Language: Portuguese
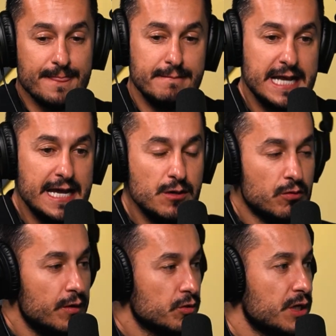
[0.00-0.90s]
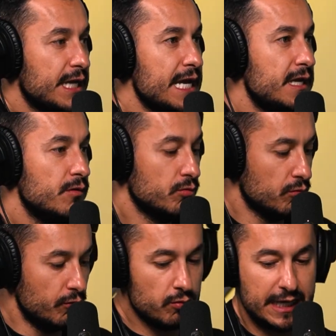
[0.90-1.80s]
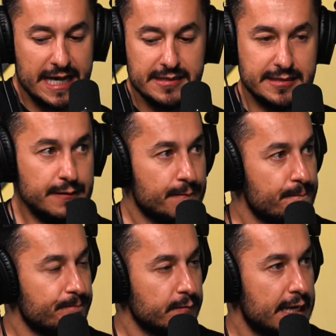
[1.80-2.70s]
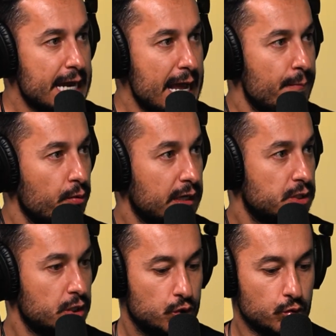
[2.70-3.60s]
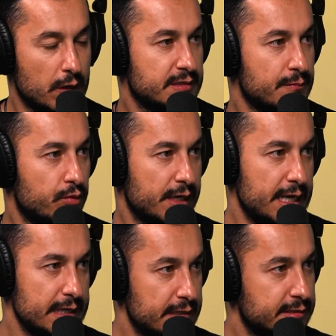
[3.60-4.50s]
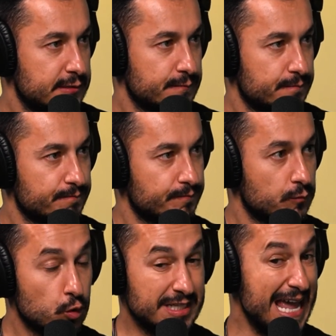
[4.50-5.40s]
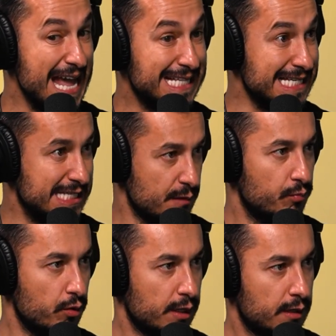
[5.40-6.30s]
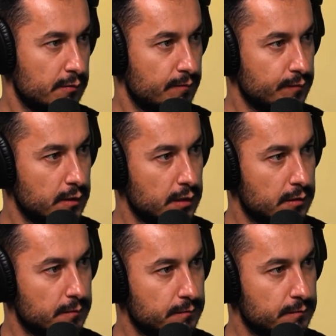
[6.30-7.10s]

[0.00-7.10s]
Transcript: E aí eu, eu cheguei no, no case, na época de duas hamburguerias tuas redes de hambúrguer. Que foram referência